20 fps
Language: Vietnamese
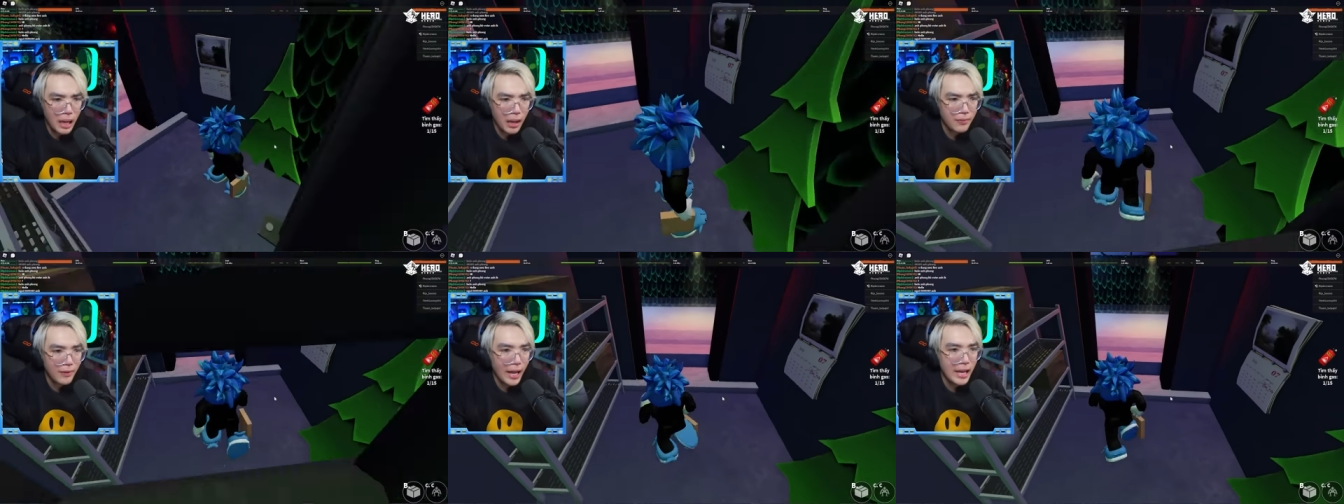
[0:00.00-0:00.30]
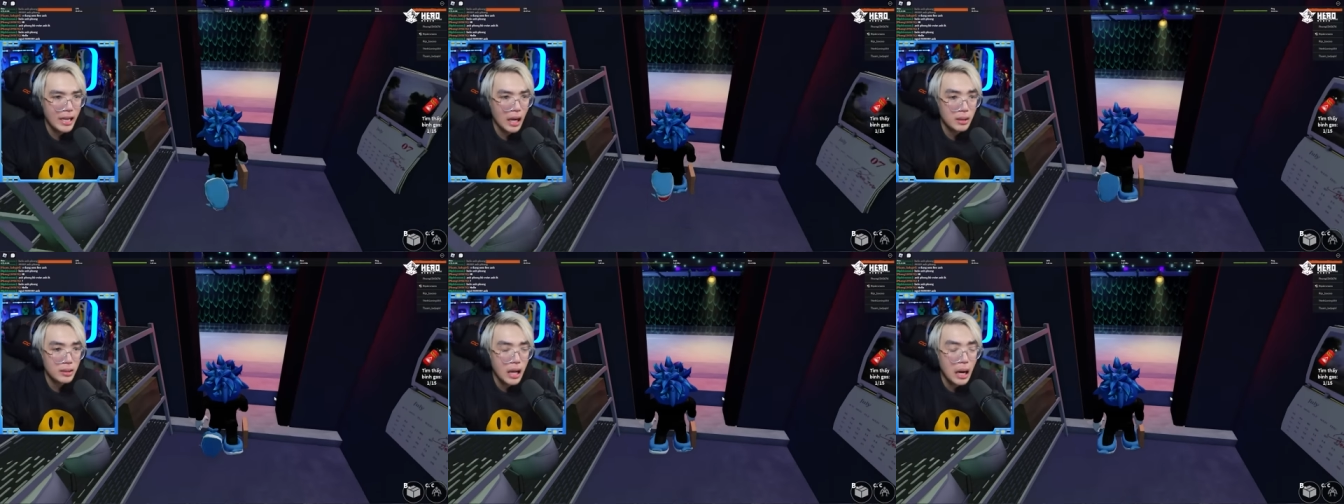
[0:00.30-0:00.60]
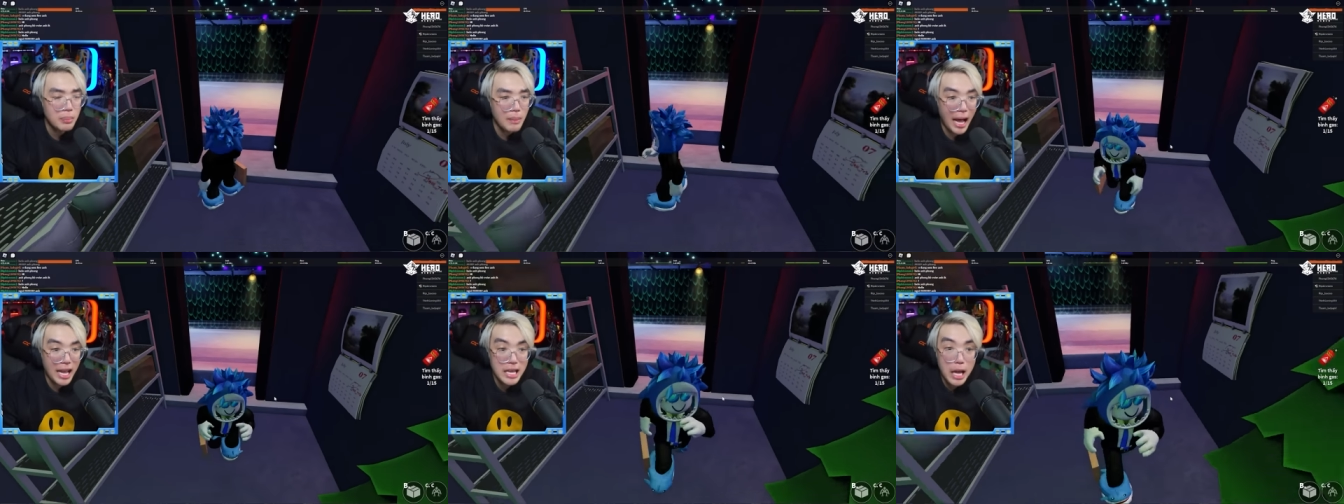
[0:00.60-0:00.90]
ta phải thất,
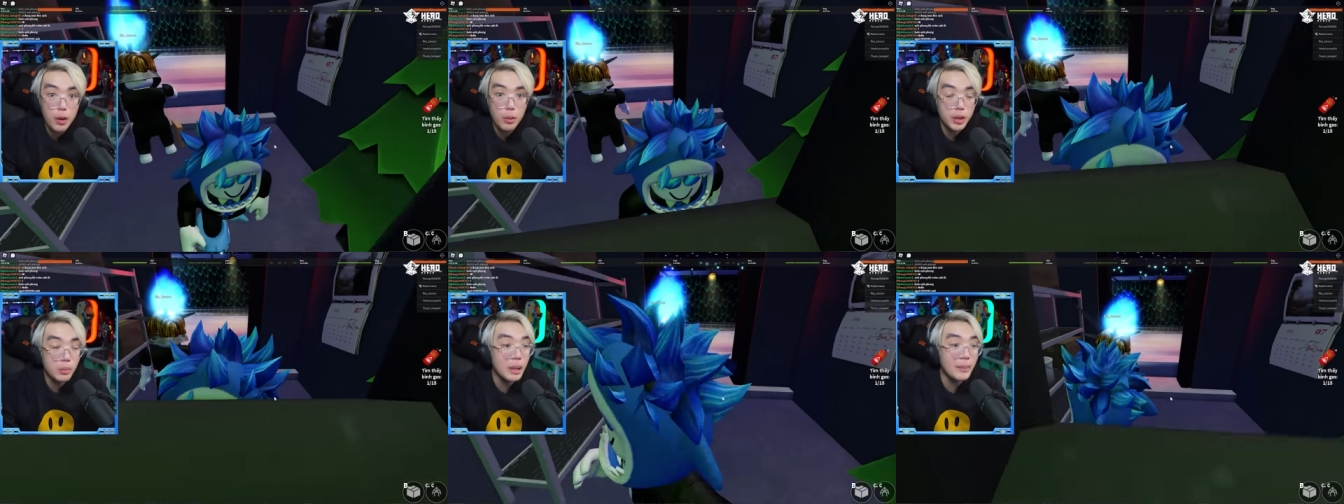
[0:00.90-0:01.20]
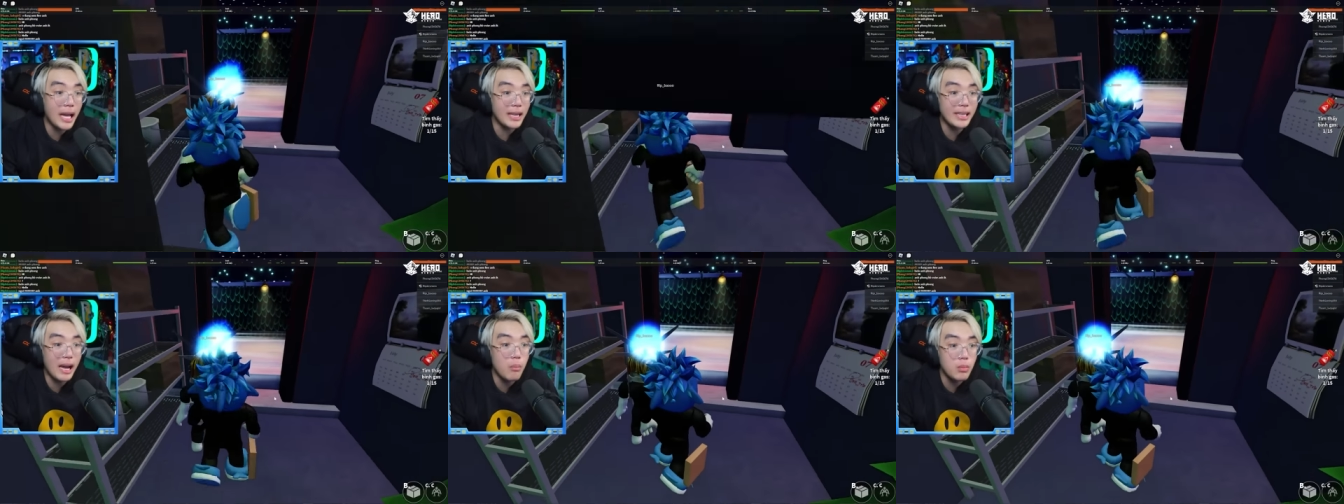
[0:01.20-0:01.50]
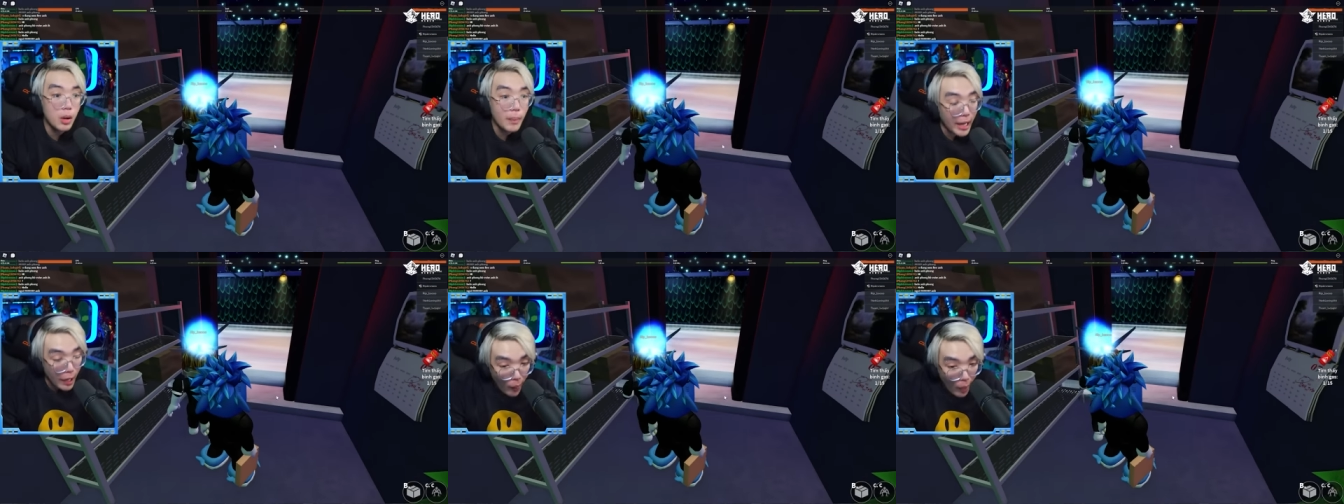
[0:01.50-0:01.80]
thất bại nhiều chúng ta mới thành công
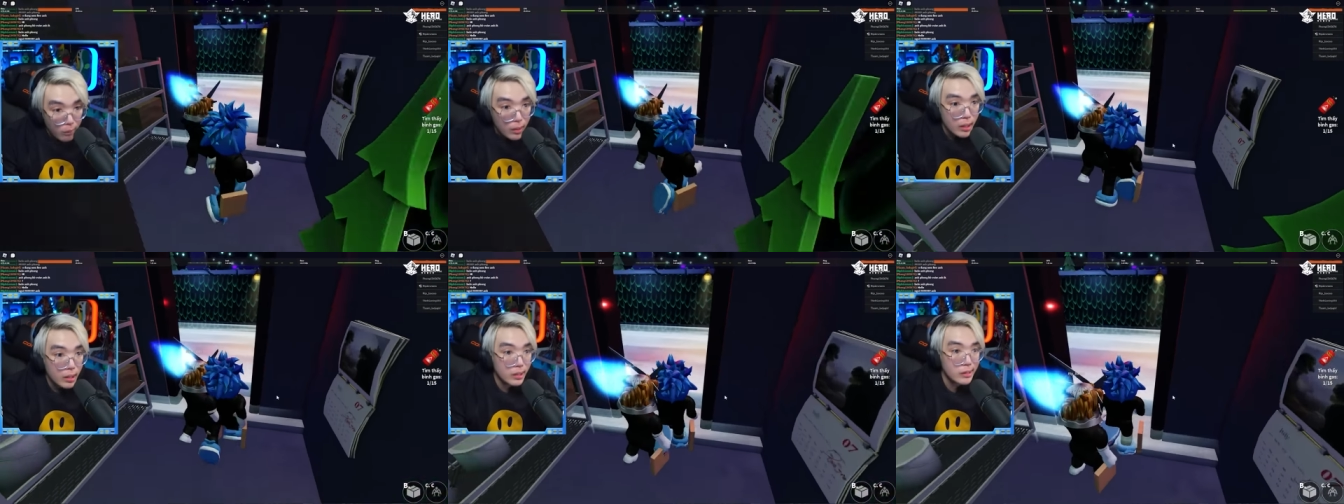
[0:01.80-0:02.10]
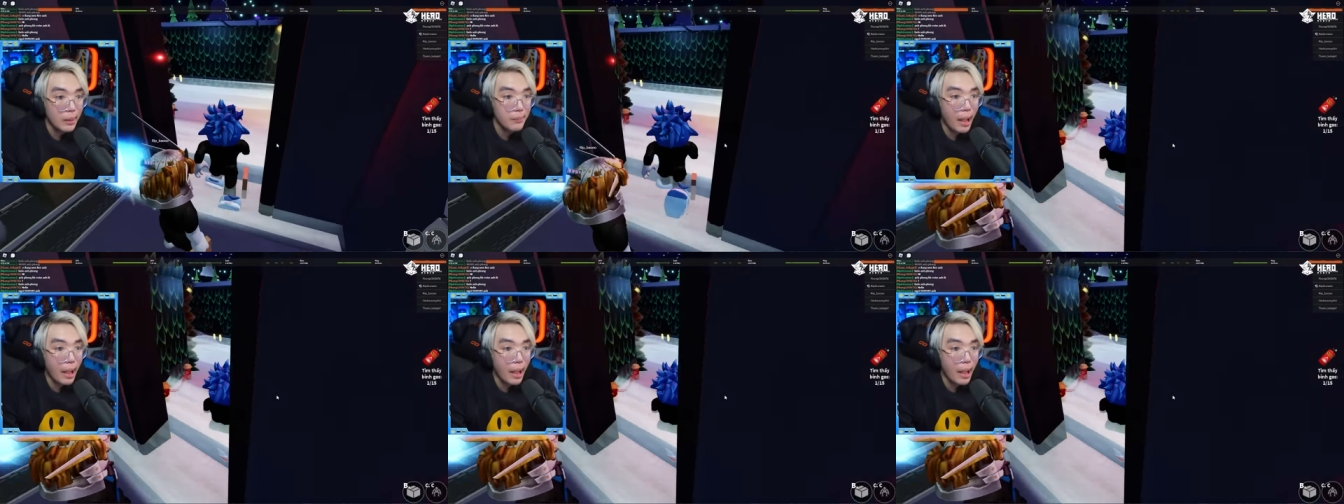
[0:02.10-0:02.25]
được bạn hiểu không người ta